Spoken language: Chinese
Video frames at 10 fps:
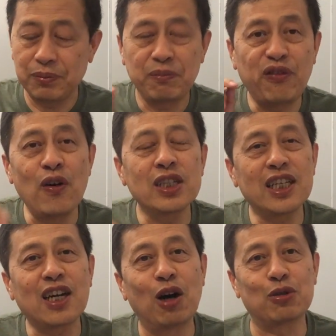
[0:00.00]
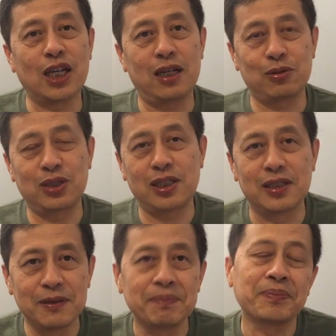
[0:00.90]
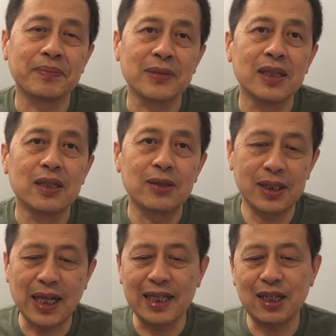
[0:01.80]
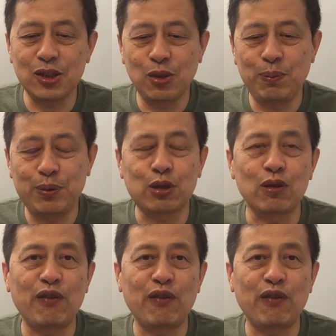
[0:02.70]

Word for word: 封你口的东西，所以大家用不同的